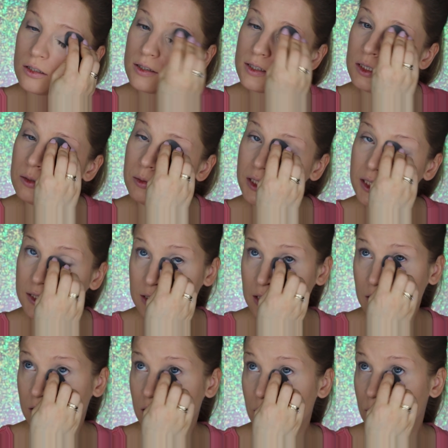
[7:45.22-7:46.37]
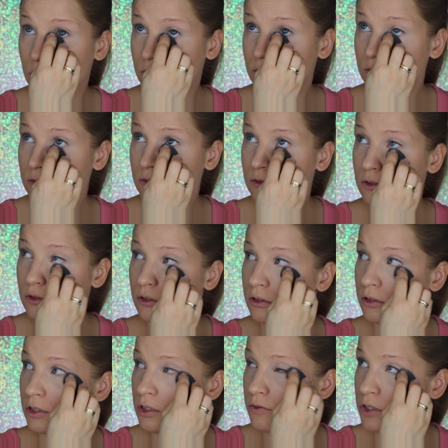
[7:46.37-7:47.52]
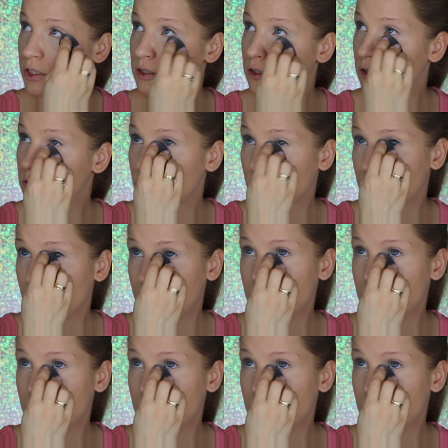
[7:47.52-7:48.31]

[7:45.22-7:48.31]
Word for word: z bliska temu, czy wszystko jest ładnie